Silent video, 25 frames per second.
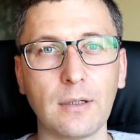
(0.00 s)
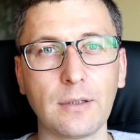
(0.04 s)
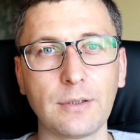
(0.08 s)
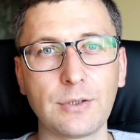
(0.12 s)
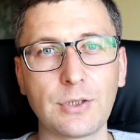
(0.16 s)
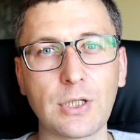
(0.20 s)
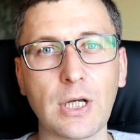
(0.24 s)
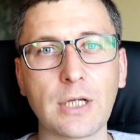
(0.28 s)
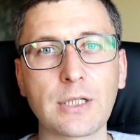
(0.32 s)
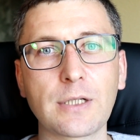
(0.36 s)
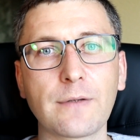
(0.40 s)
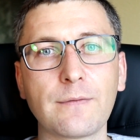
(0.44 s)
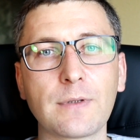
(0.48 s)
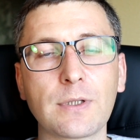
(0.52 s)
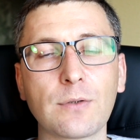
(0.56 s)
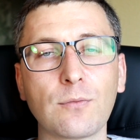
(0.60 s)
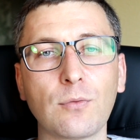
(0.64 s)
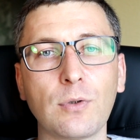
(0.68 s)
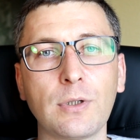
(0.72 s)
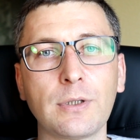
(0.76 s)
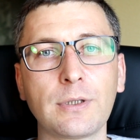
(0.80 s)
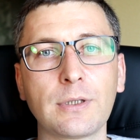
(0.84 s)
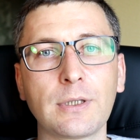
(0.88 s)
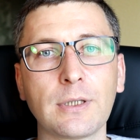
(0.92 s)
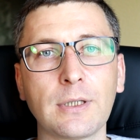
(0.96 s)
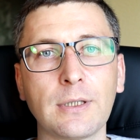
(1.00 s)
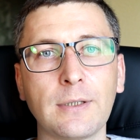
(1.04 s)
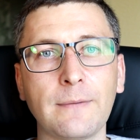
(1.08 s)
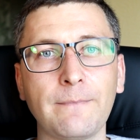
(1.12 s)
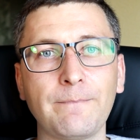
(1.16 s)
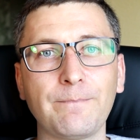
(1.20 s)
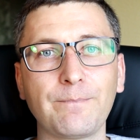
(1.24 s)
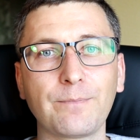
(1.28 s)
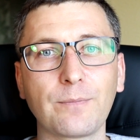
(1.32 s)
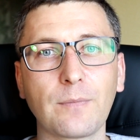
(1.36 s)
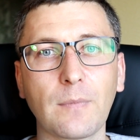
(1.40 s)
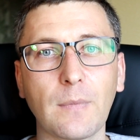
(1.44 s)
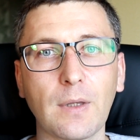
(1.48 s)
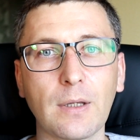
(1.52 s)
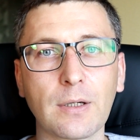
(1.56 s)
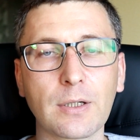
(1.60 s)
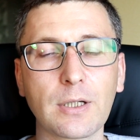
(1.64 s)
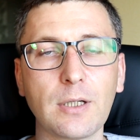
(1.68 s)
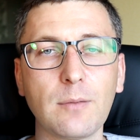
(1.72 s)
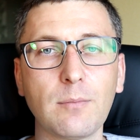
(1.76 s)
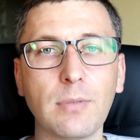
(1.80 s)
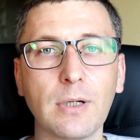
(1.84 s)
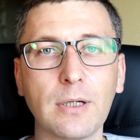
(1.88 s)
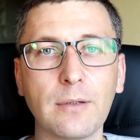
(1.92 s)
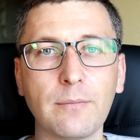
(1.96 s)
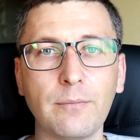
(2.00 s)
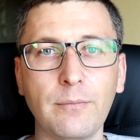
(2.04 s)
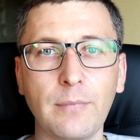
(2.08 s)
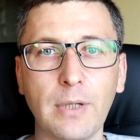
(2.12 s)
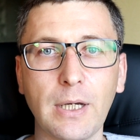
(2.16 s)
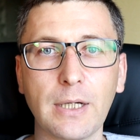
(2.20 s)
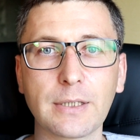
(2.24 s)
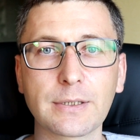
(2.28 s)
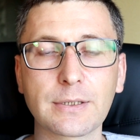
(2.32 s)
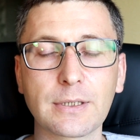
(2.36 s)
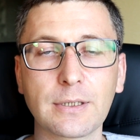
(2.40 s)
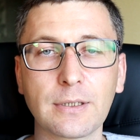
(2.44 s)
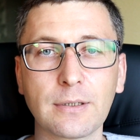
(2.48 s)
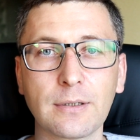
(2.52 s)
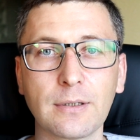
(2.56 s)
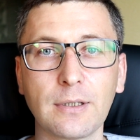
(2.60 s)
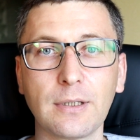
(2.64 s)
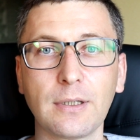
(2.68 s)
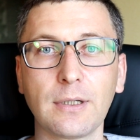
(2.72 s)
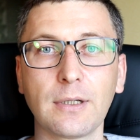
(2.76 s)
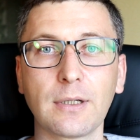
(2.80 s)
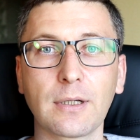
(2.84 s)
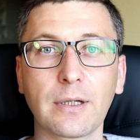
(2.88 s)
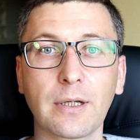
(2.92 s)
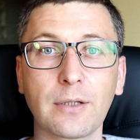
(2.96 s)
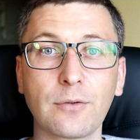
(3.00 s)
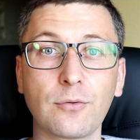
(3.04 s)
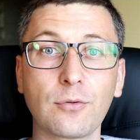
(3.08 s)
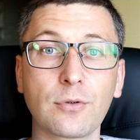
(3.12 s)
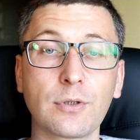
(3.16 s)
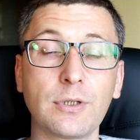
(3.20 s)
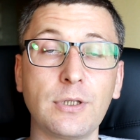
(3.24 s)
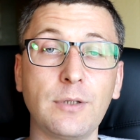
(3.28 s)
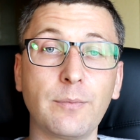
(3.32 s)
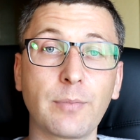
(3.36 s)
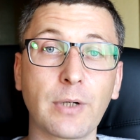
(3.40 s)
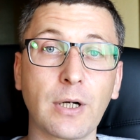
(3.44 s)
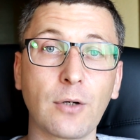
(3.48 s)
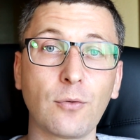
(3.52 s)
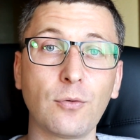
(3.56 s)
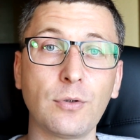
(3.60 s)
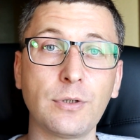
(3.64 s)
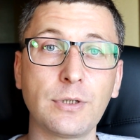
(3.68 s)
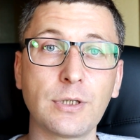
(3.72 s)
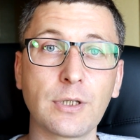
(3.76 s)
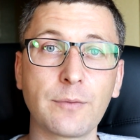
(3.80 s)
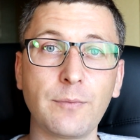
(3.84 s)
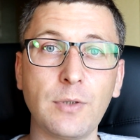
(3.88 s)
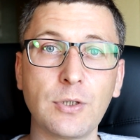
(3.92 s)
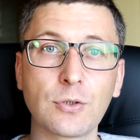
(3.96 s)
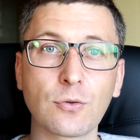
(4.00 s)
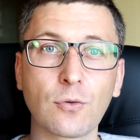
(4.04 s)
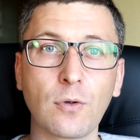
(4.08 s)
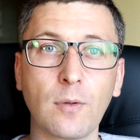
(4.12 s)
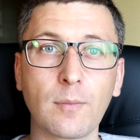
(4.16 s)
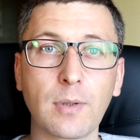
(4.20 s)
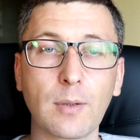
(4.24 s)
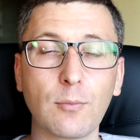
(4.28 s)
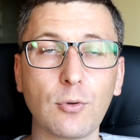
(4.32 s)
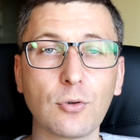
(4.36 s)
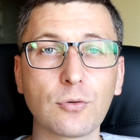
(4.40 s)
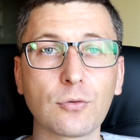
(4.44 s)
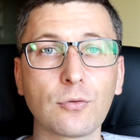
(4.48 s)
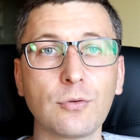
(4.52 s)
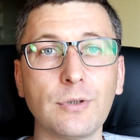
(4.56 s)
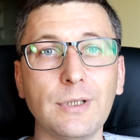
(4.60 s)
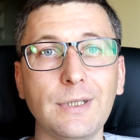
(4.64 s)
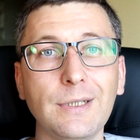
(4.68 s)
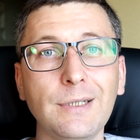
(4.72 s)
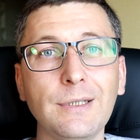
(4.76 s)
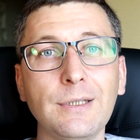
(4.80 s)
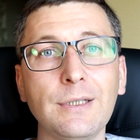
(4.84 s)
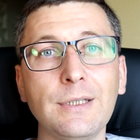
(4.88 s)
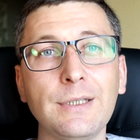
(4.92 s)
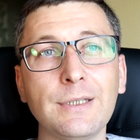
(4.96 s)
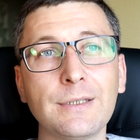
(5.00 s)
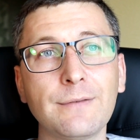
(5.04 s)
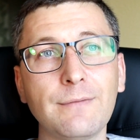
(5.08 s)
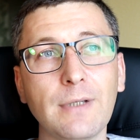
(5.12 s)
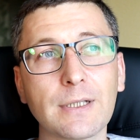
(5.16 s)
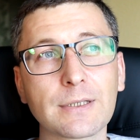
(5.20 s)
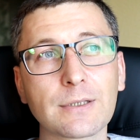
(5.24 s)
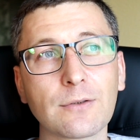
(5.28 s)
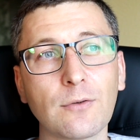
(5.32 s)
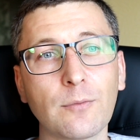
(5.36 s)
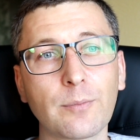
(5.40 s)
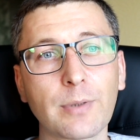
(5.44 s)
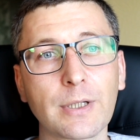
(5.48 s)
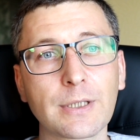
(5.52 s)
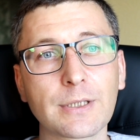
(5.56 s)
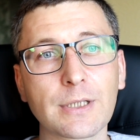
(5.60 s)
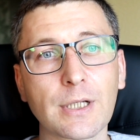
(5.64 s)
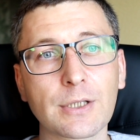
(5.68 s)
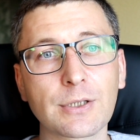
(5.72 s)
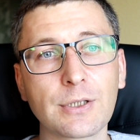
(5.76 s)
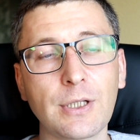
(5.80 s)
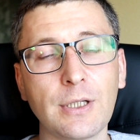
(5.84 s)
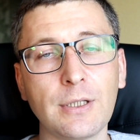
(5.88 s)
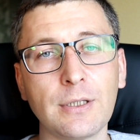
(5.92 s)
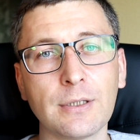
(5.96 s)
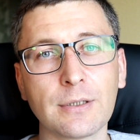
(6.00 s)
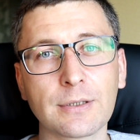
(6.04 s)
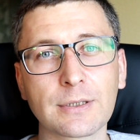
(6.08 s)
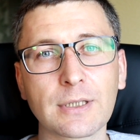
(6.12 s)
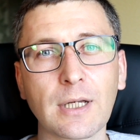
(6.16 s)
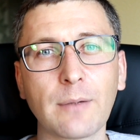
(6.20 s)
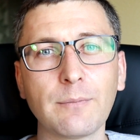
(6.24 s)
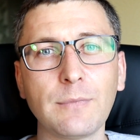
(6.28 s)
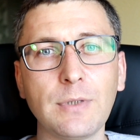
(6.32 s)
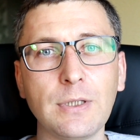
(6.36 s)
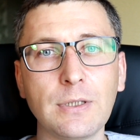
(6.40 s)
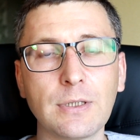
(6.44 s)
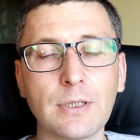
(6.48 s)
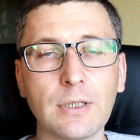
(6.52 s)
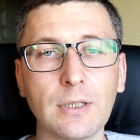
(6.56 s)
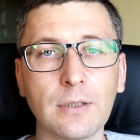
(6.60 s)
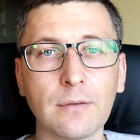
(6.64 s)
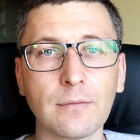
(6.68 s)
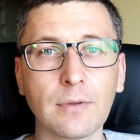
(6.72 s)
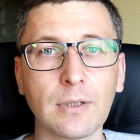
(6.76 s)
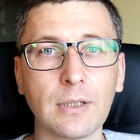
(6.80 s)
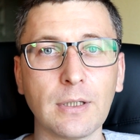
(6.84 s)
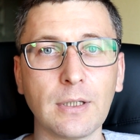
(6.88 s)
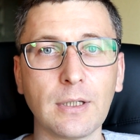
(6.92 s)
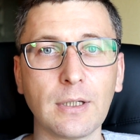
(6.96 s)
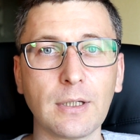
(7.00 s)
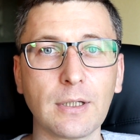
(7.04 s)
Чаще всего это рыба, мясо, который не проходит термическую обработку и неизвестного происхождения, сомнительного.